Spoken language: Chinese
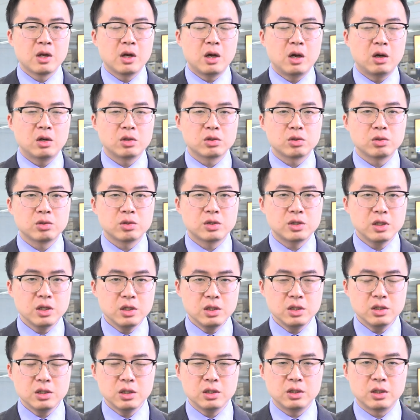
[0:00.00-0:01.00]
澳洲
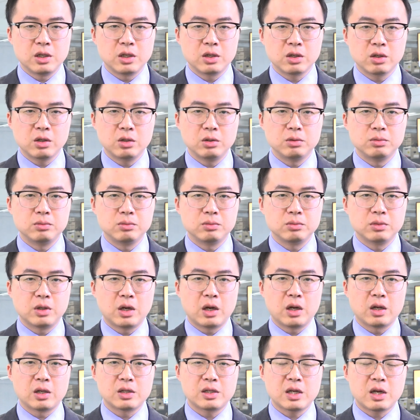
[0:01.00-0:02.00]
真正能够
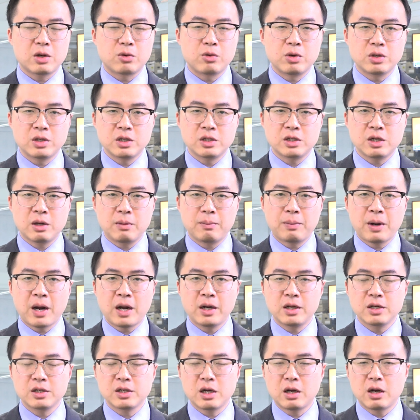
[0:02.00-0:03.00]
啊在国际上
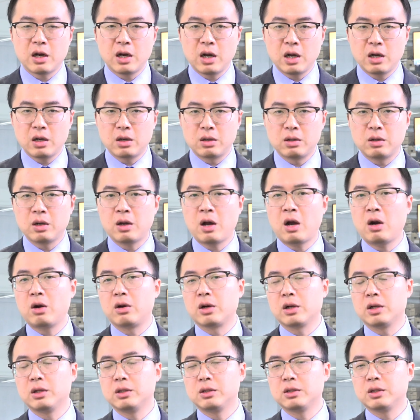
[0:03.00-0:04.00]
排得上号
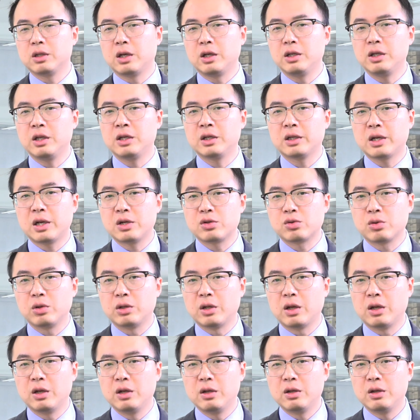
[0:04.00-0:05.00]
号的啊，应该说
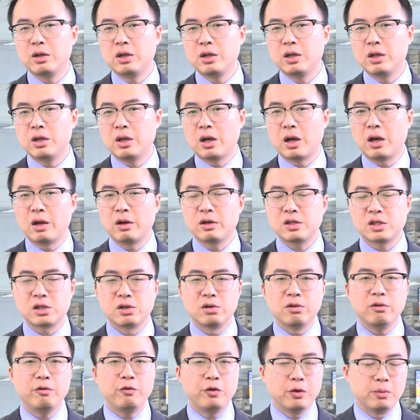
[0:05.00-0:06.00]
呢啊
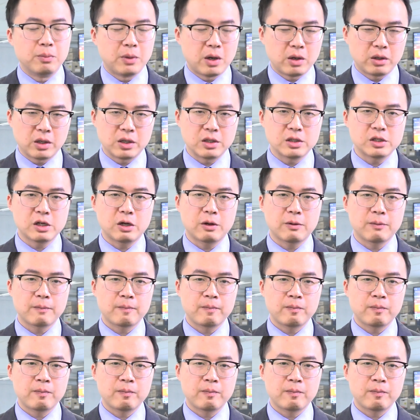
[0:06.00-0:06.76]
是凤毛麟角。